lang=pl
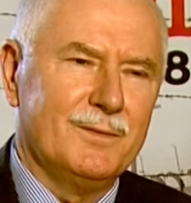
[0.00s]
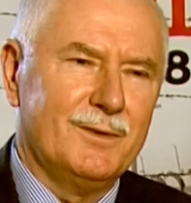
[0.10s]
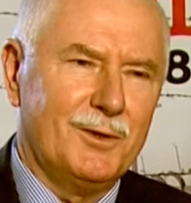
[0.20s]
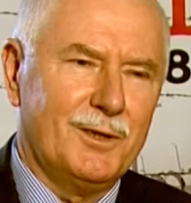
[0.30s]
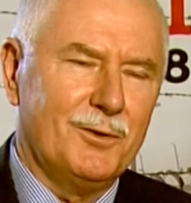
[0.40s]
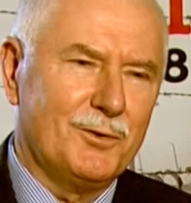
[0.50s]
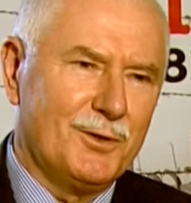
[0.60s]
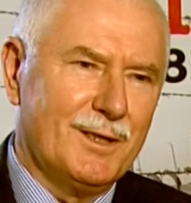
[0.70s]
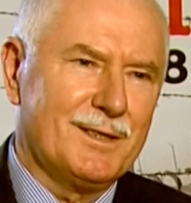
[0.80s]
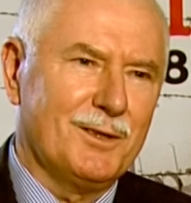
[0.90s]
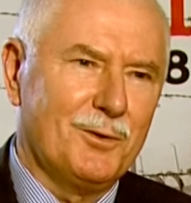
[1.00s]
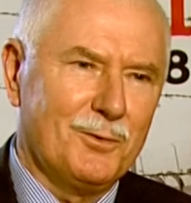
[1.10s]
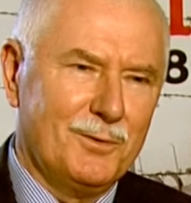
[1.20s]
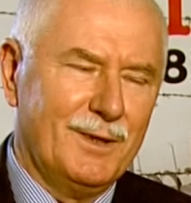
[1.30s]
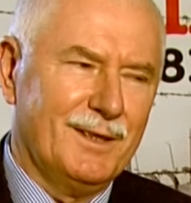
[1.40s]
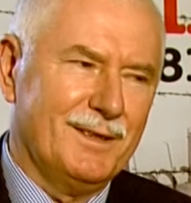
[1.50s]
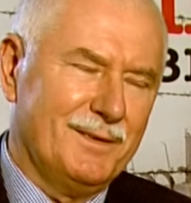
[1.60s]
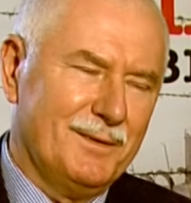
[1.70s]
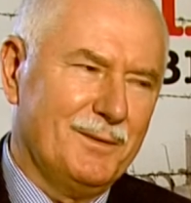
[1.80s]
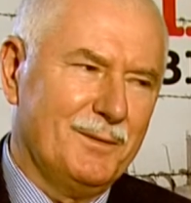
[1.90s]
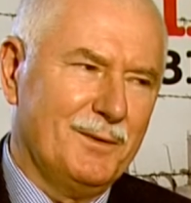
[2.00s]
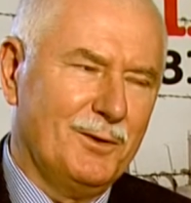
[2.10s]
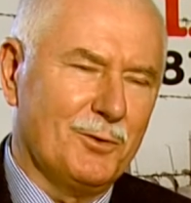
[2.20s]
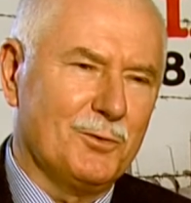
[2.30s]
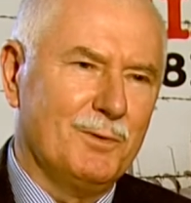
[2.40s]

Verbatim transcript: do tego 13 grudnia doszło.